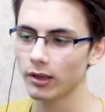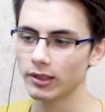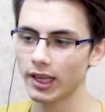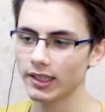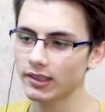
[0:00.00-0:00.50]

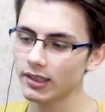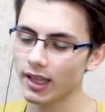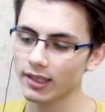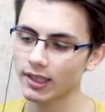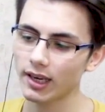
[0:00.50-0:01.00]
Seçtiğiniz
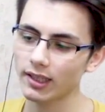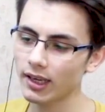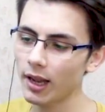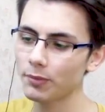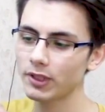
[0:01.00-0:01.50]

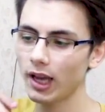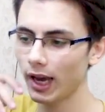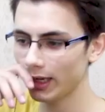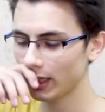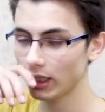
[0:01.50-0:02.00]
askerlerden hepsi
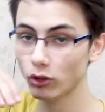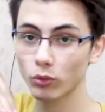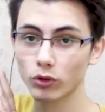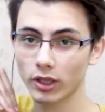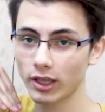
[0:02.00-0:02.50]
aynı anda
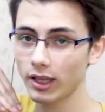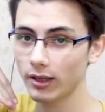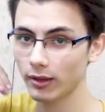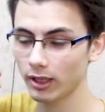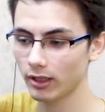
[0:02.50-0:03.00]
tüm
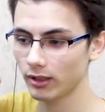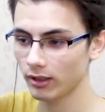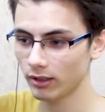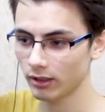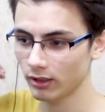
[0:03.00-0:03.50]
sırada
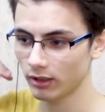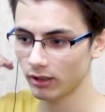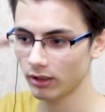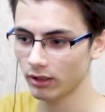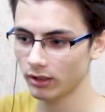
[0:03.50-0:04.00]

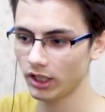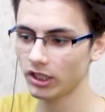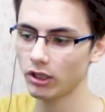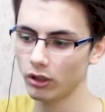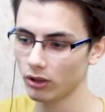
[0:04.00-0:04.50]
ee,
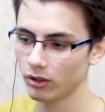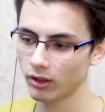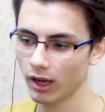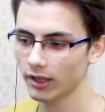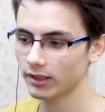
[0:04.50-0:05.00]
diziliyor
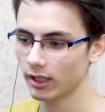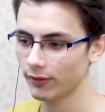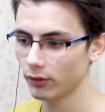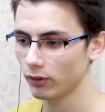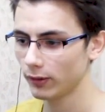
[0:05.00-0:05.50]
karşı
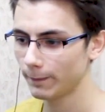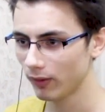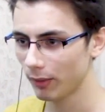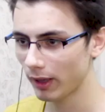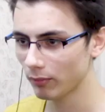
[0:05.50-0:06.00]
tarafa doğru.
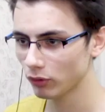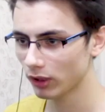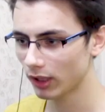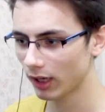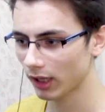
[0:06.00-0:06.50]
Ve ben
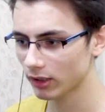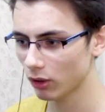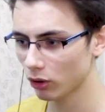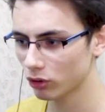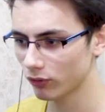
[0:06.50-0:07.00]
bunların
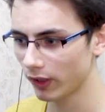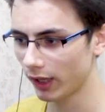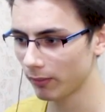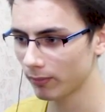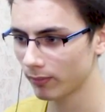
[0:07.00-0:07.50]
arkasına okçu
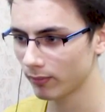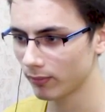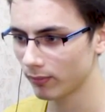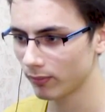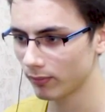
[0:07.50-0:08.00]
vereyim.
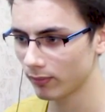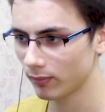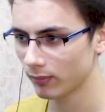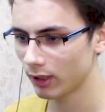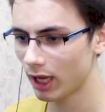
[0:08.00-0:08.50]

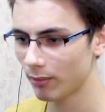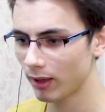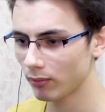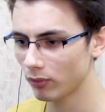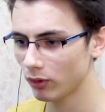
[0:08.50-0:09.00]
Tamam
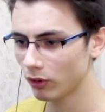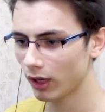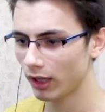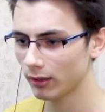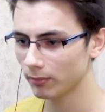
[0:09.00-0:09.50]
ben bu
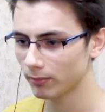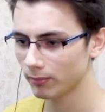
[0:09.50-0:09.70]
oyunu aldım.